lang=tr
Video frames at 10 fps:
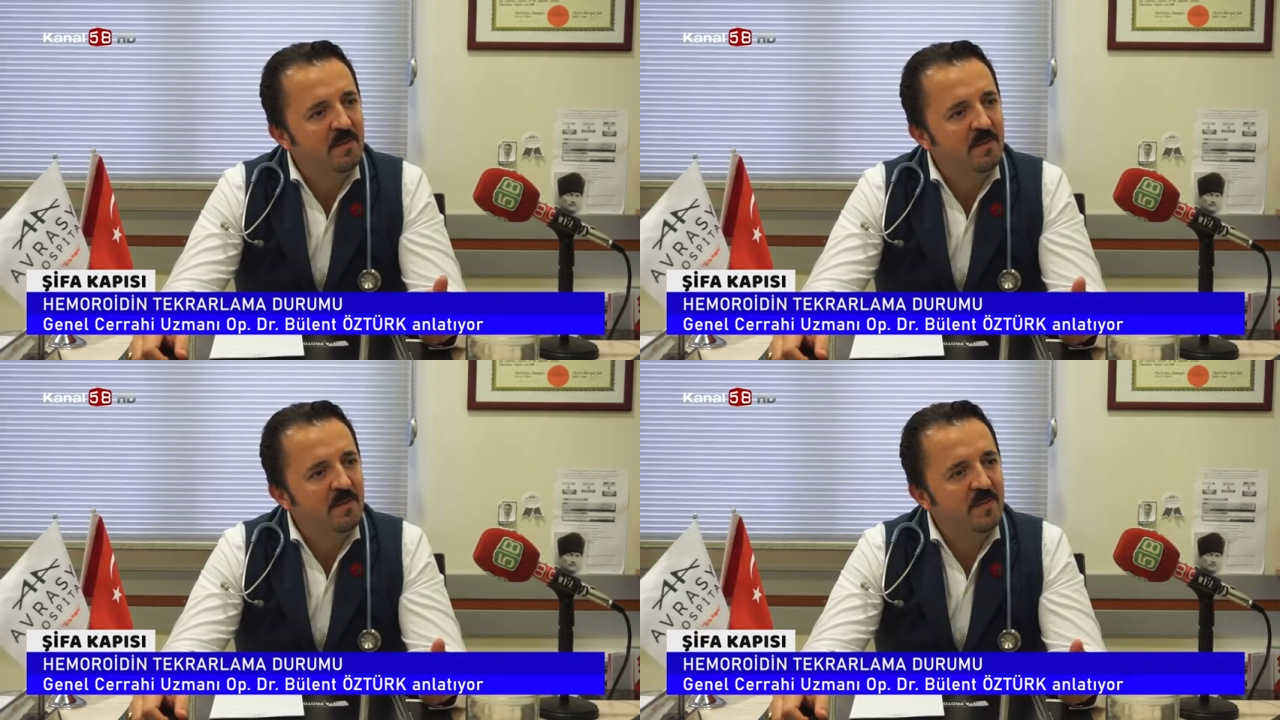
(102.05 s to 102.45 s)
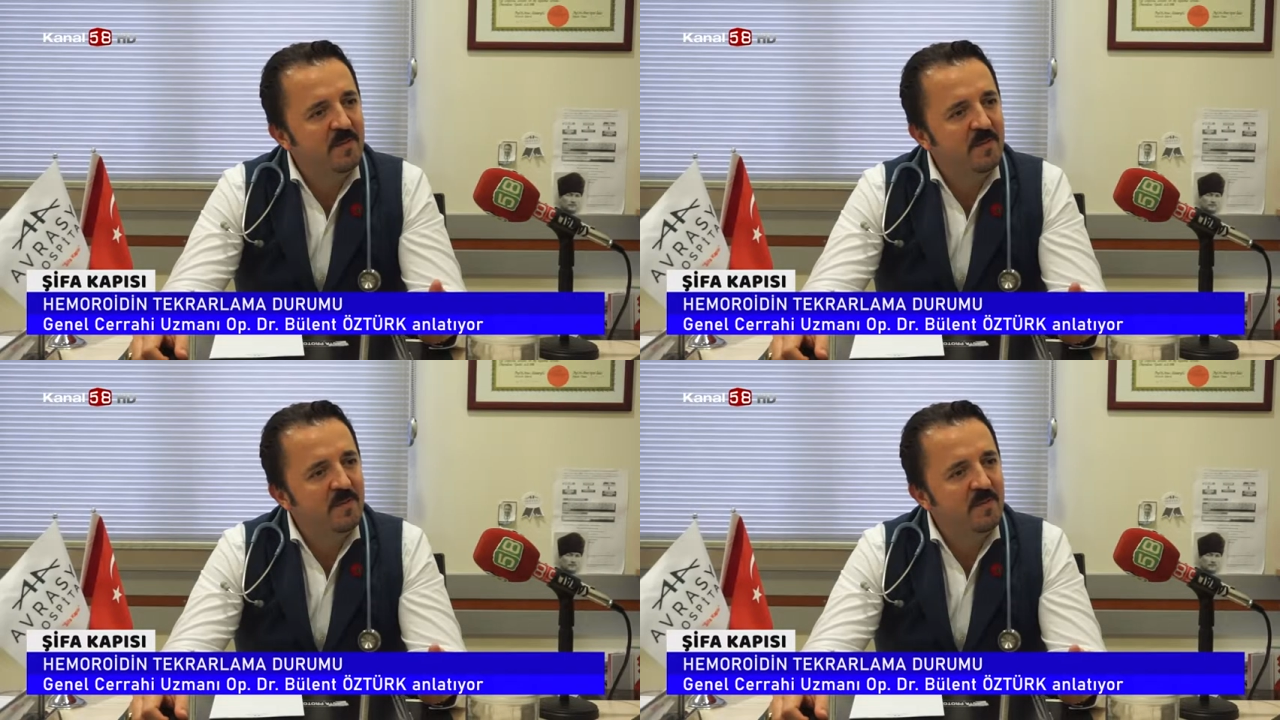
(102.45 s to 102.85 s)

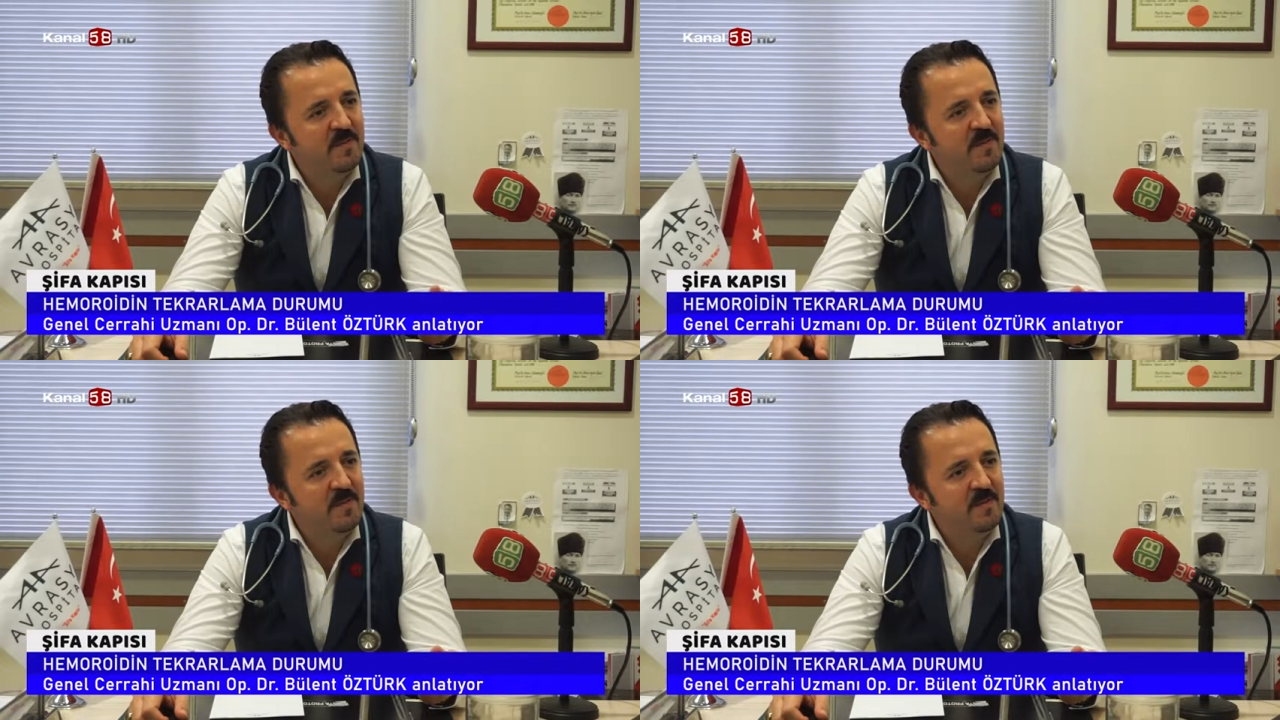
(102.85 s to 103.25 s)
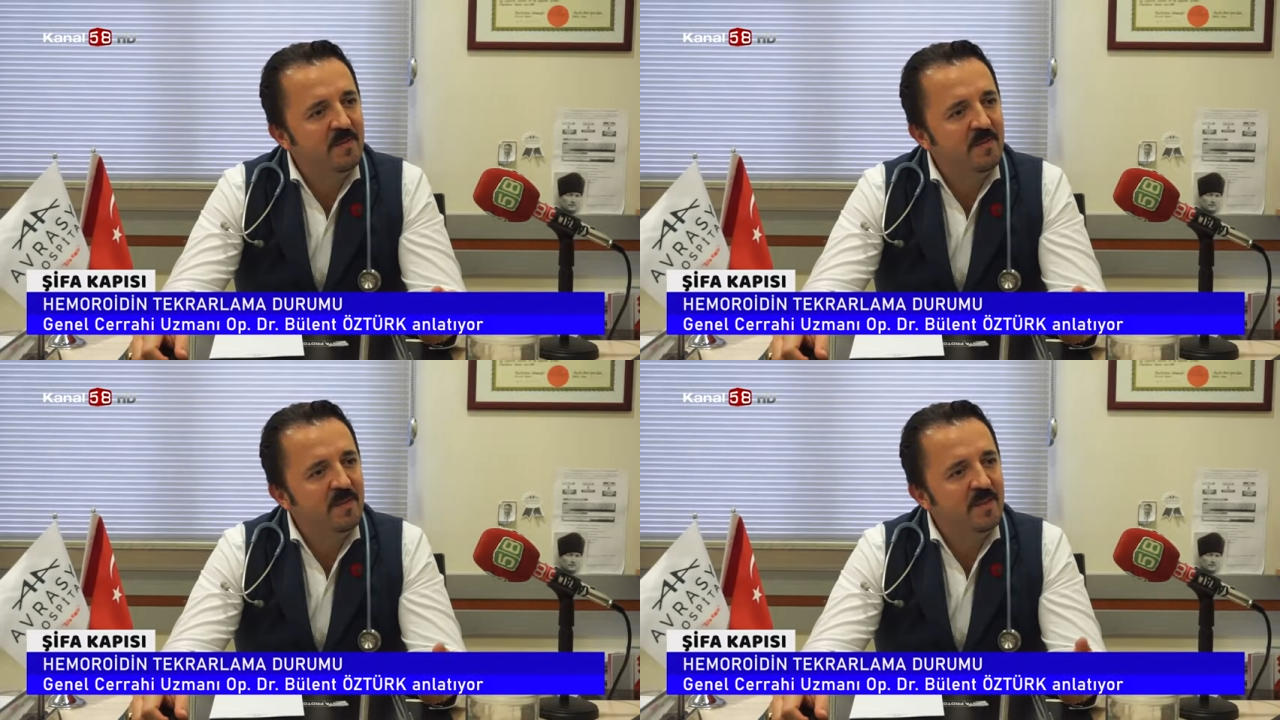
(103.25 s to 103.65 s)
birkaç damla da
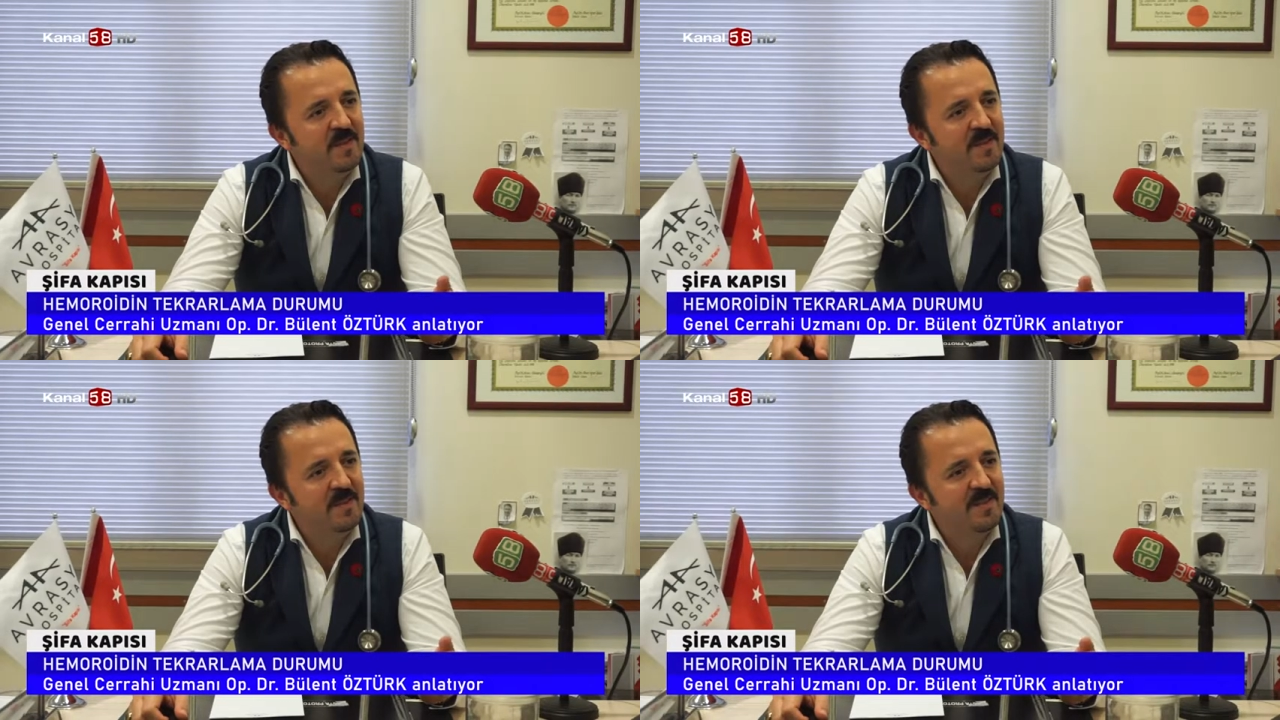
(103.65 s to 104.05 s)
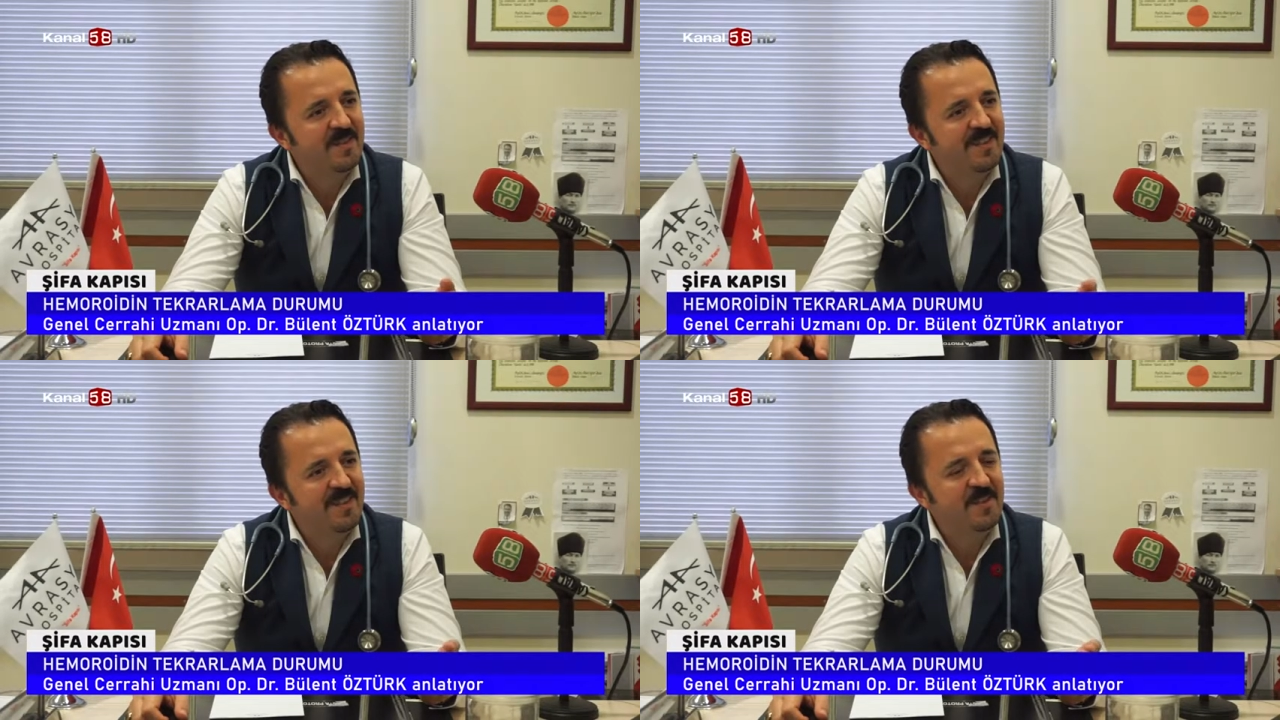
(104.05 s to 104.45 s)
mutlaka limondan
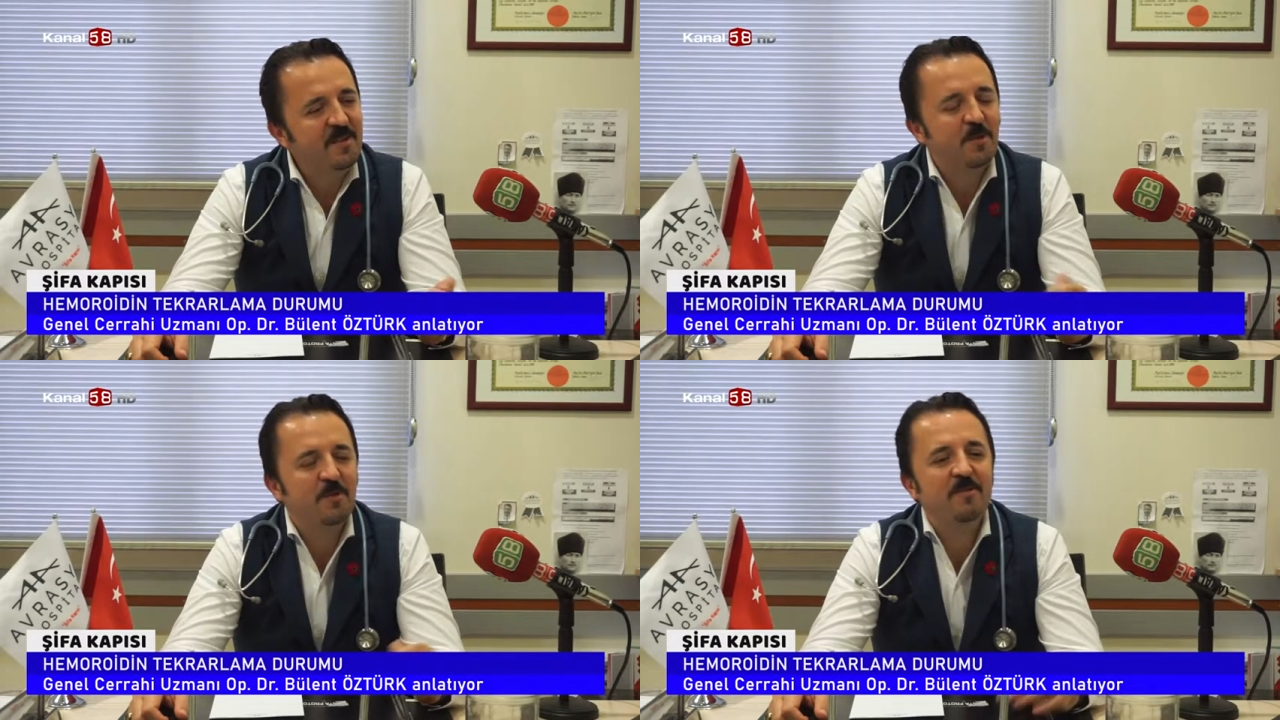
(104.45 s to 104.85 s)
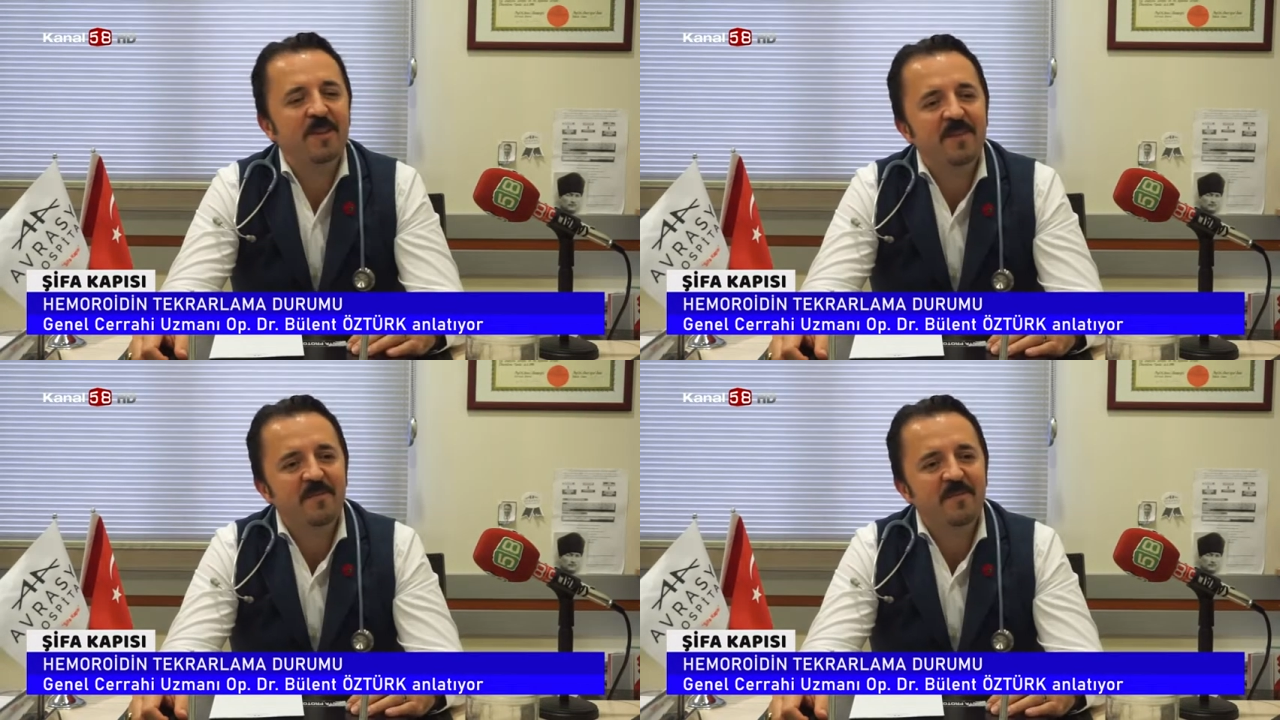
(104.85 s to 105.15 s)
batırmış. Aa, çok güzel.